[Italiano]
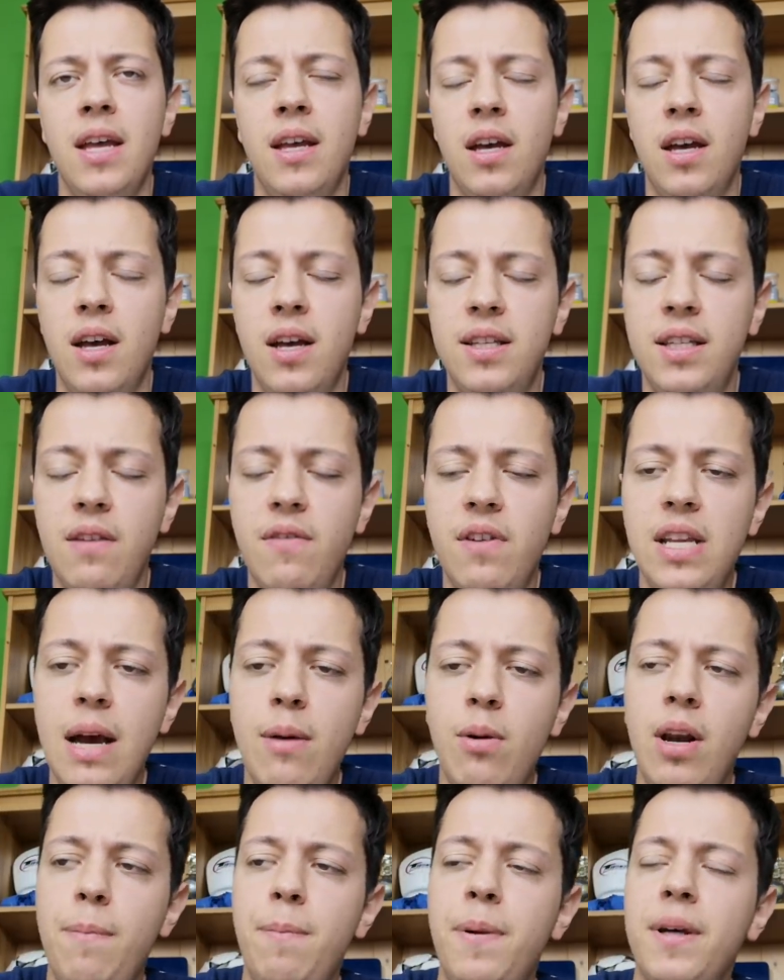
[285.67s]
Eh, se
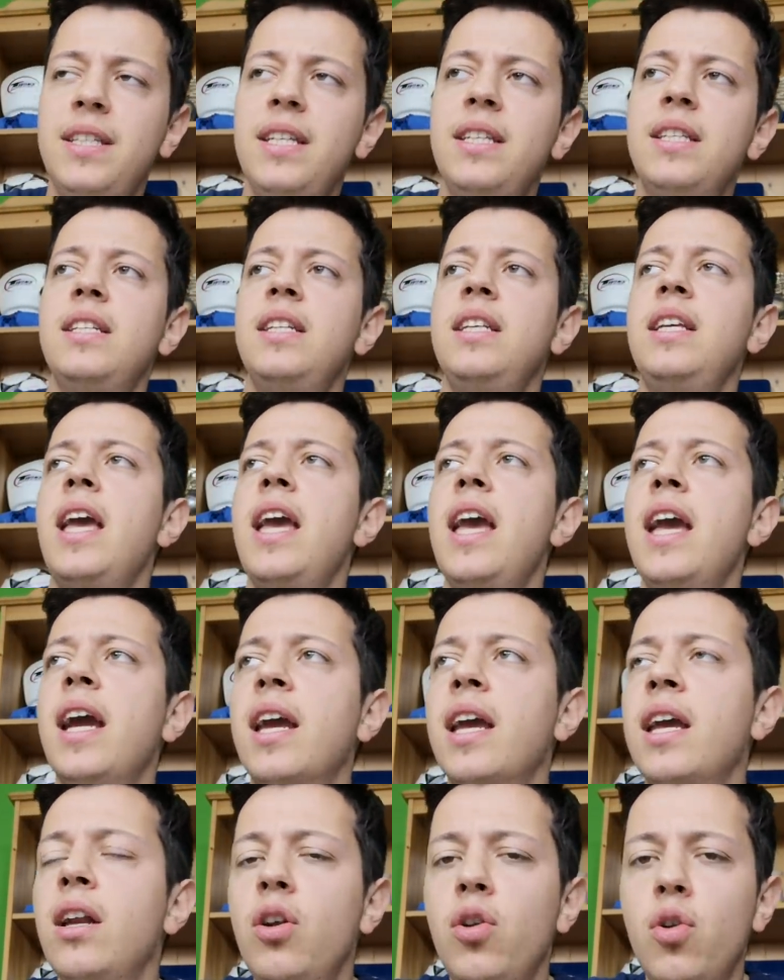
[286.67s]
vediamo la partita di
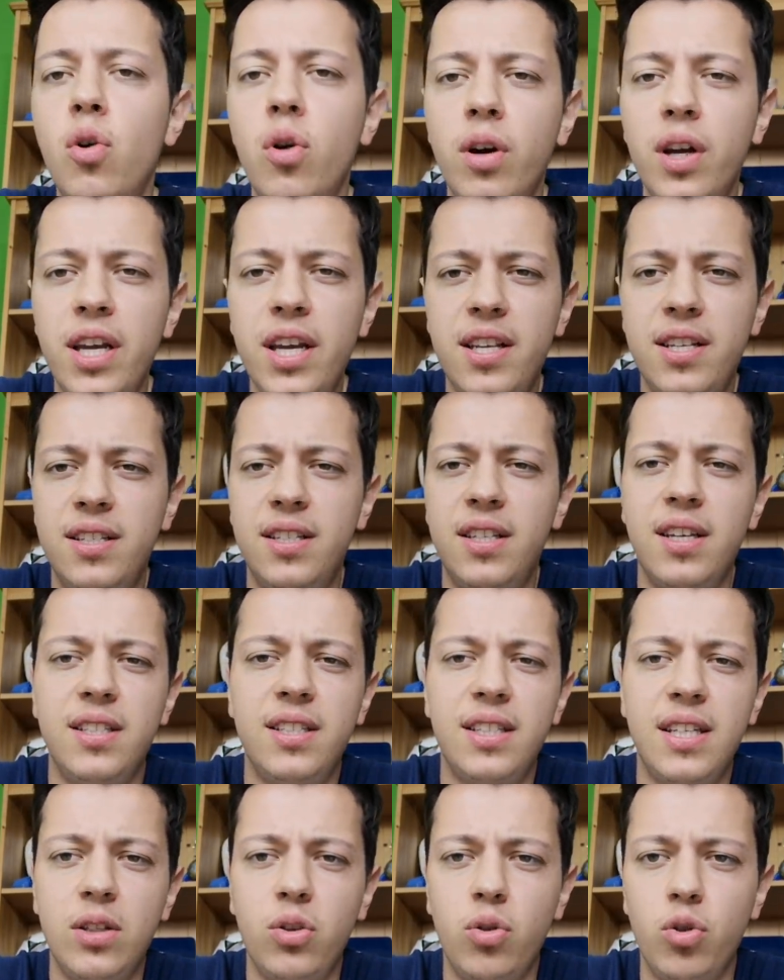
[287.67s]
ieri, Loris è
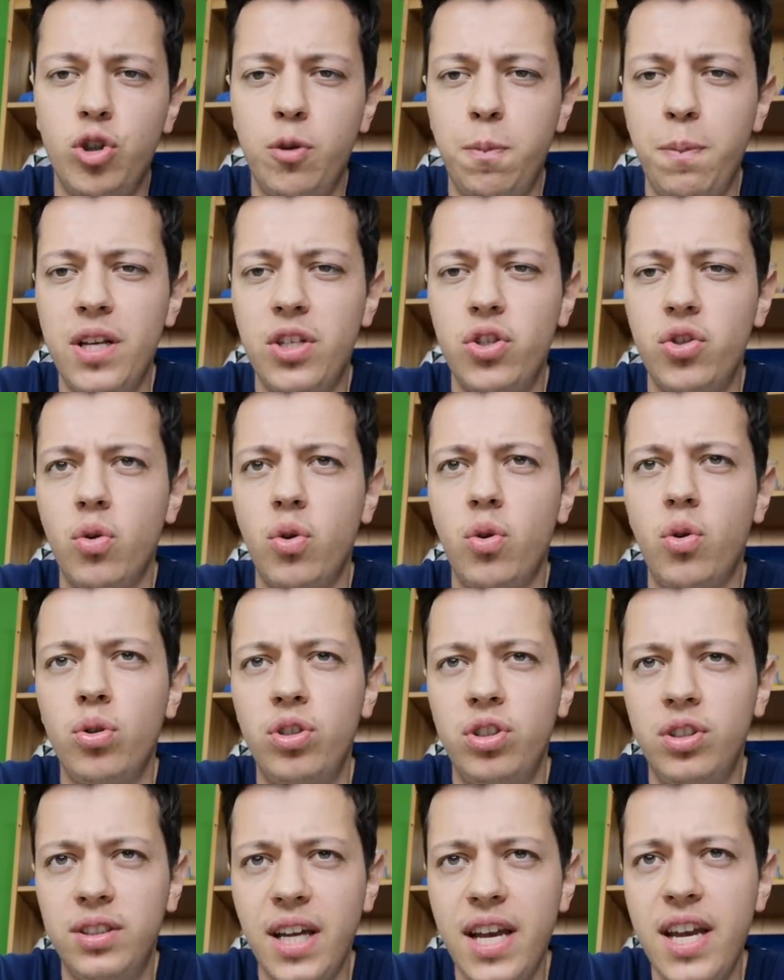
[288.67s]
stato spesso
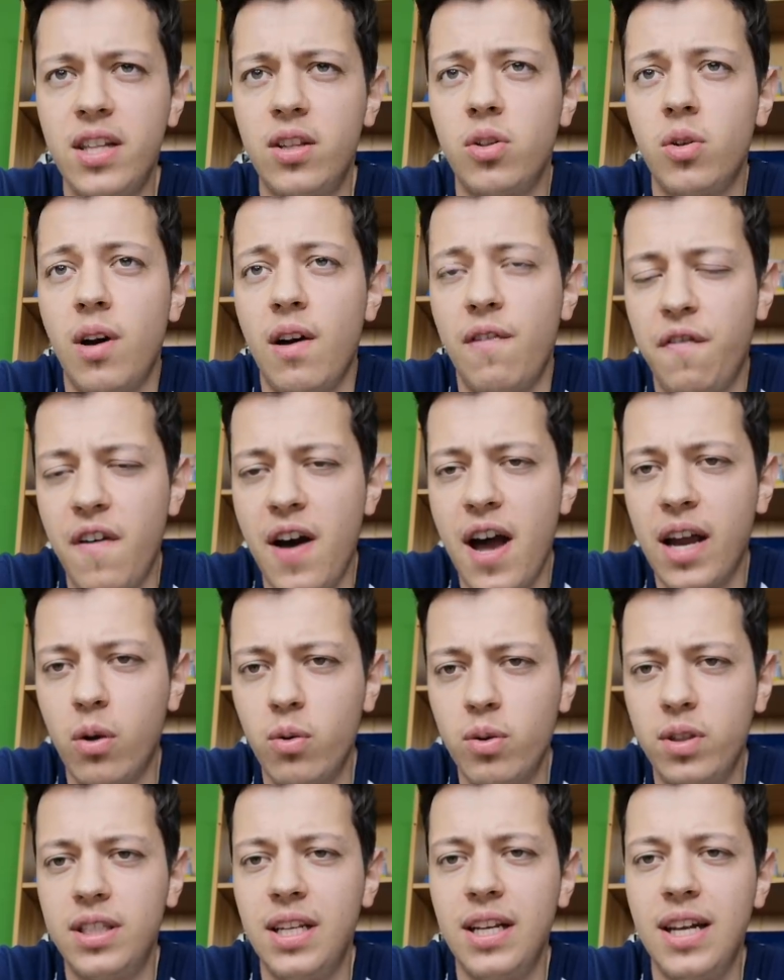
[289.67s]
costretto a fare
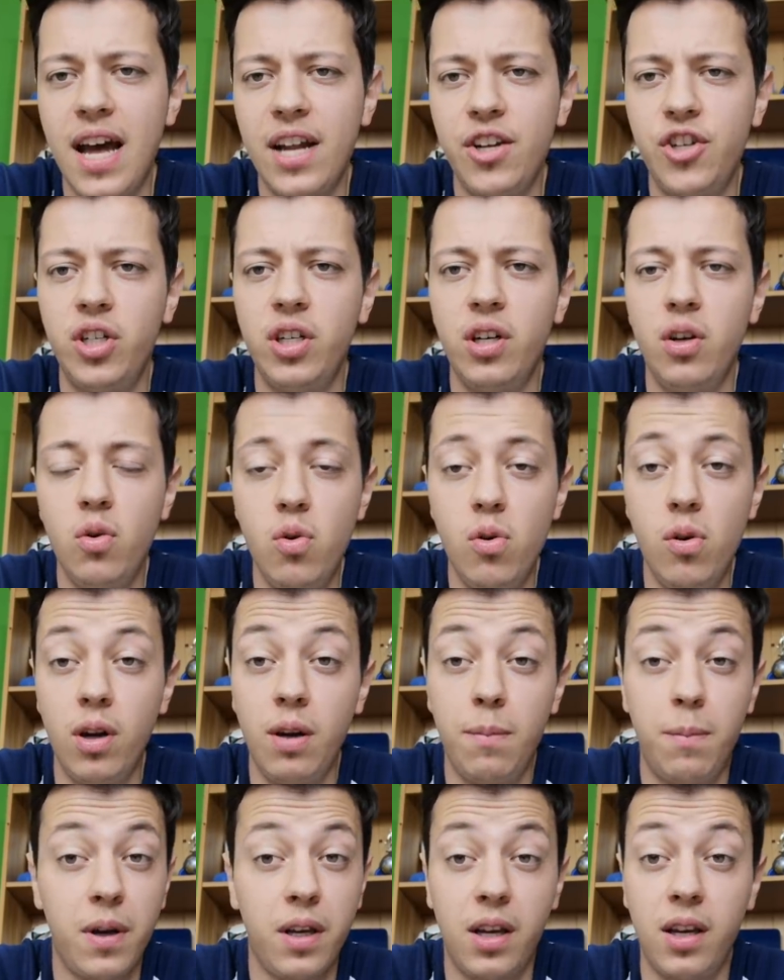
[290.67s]
questi lanci
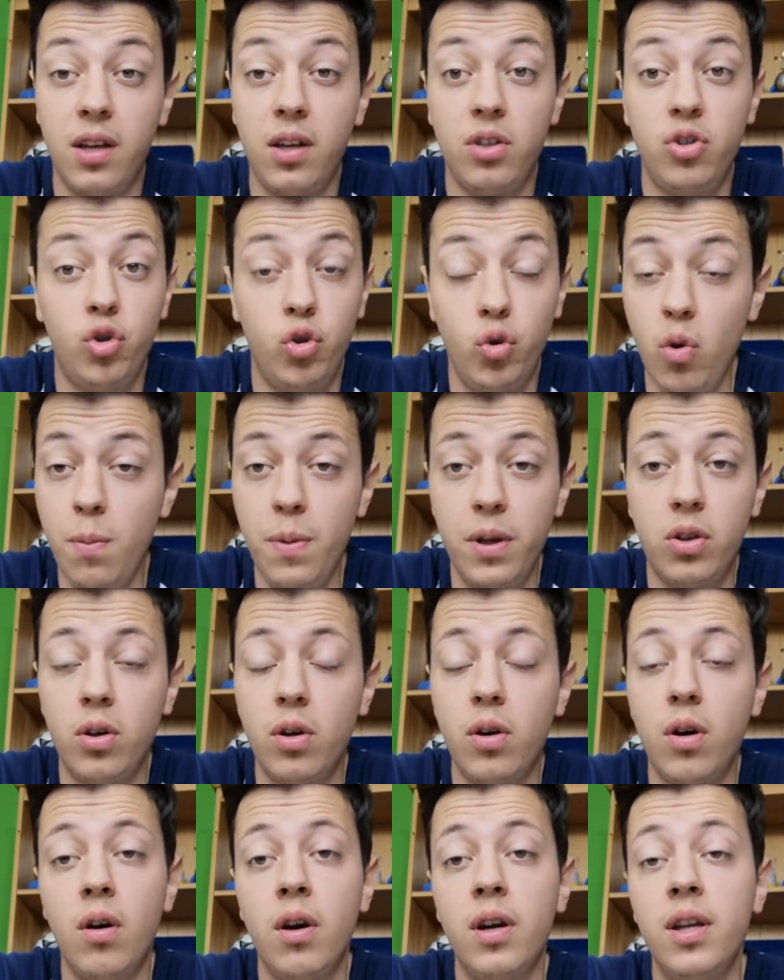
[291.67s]
lunghi perché
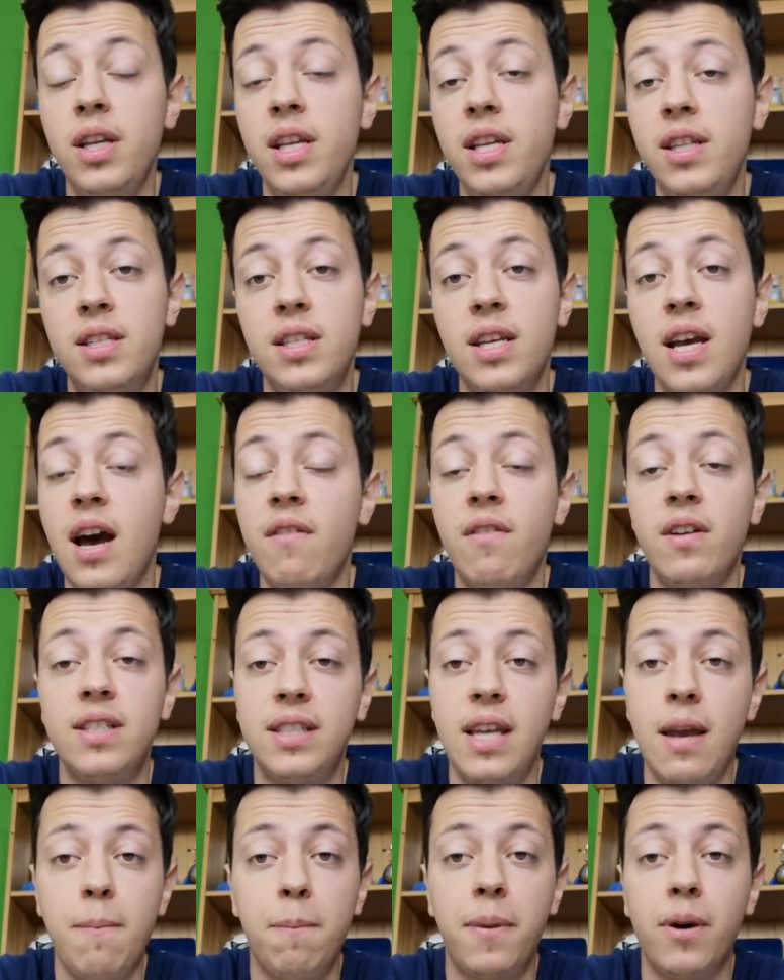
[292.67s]
subito iniziava
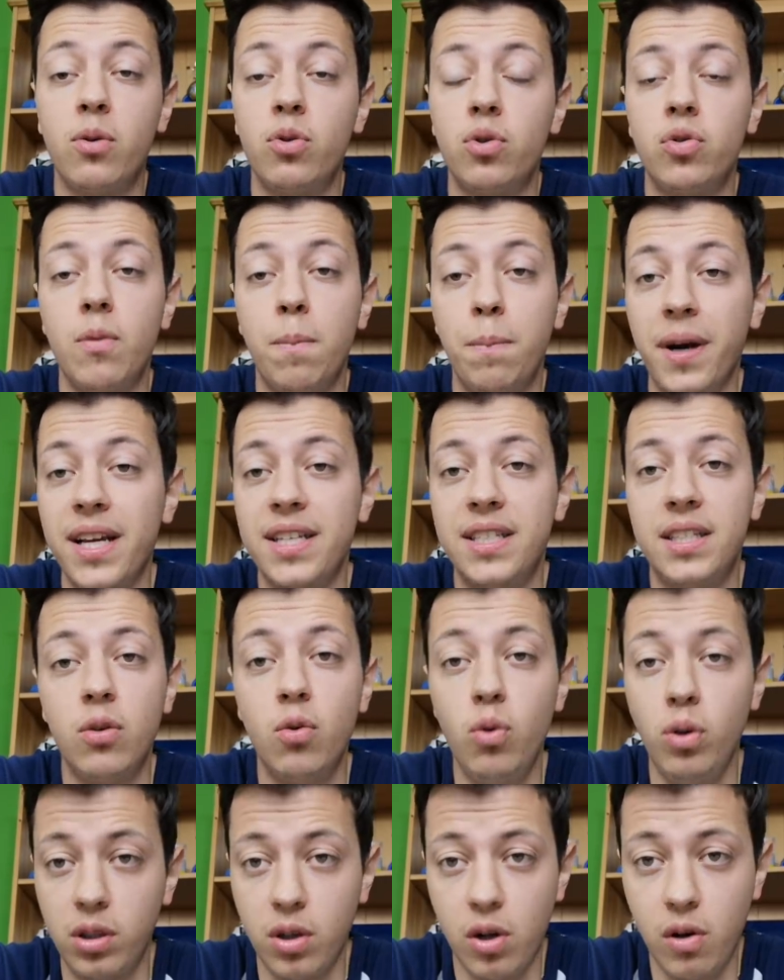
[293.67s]
sempre questo pressing
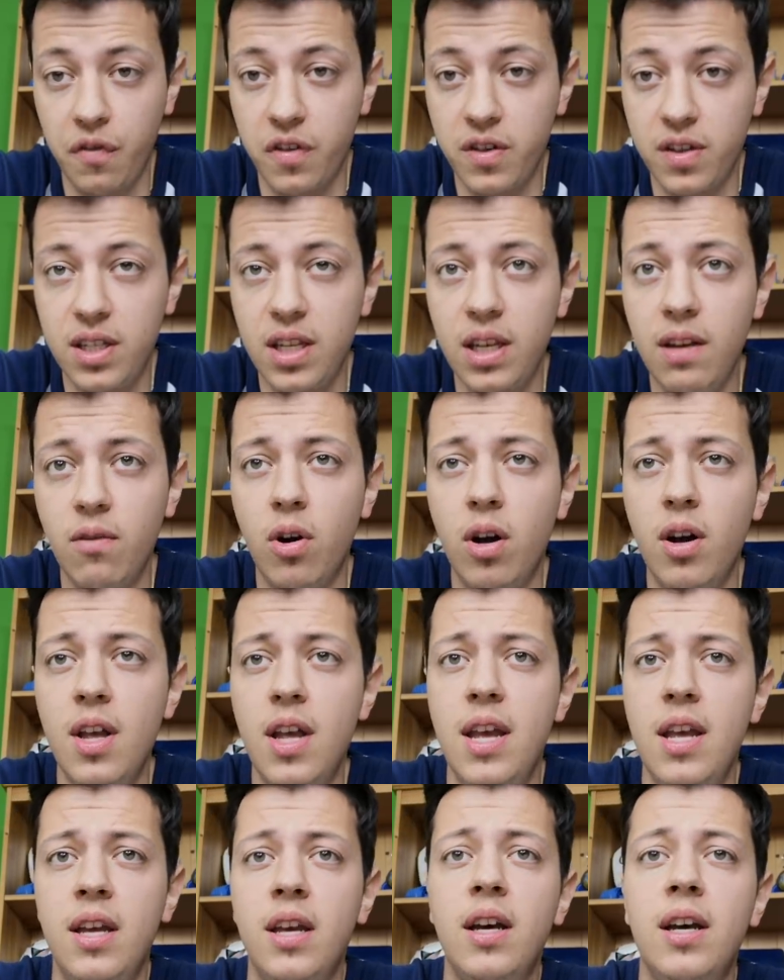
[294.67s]
ultra offensivo
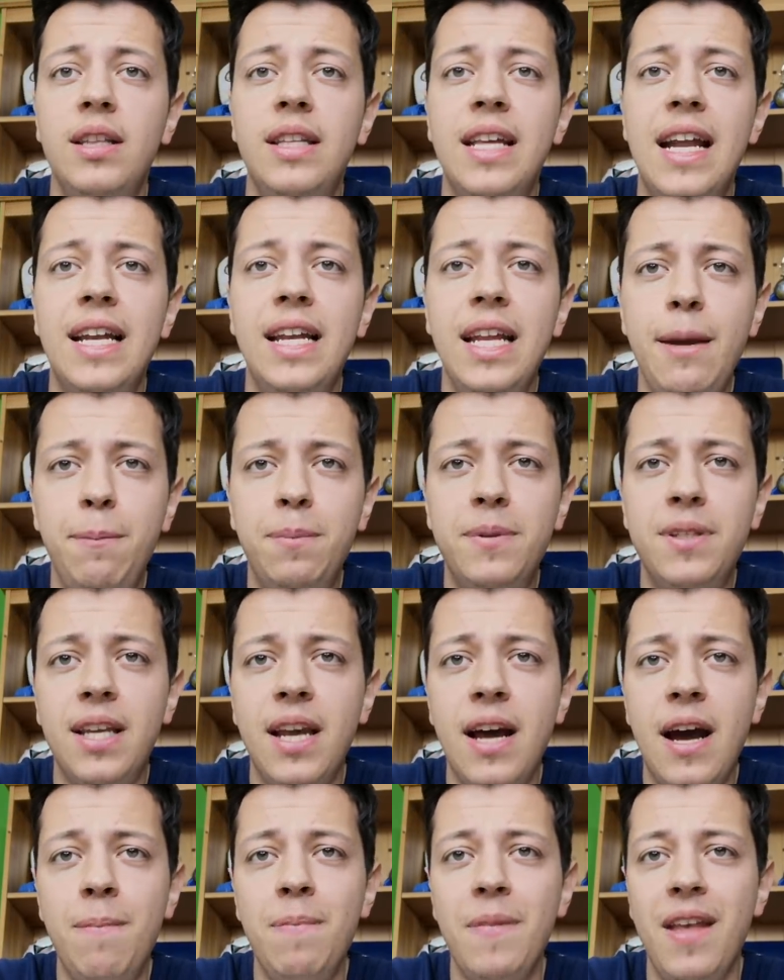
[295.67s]
eh,
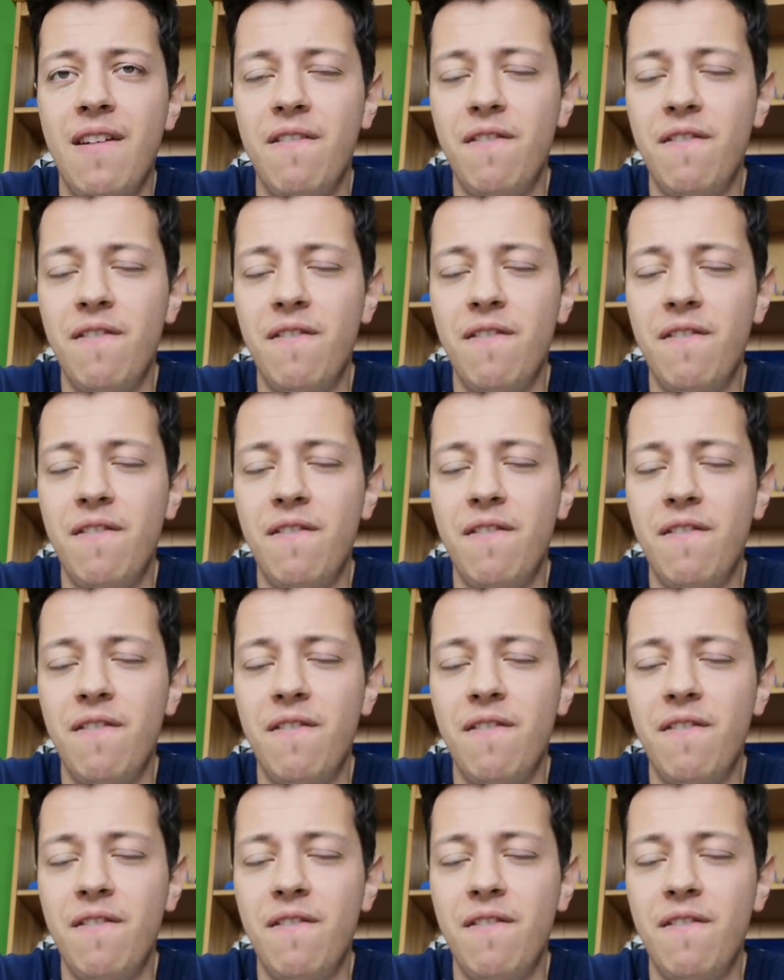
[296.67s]
dell'Ipsia.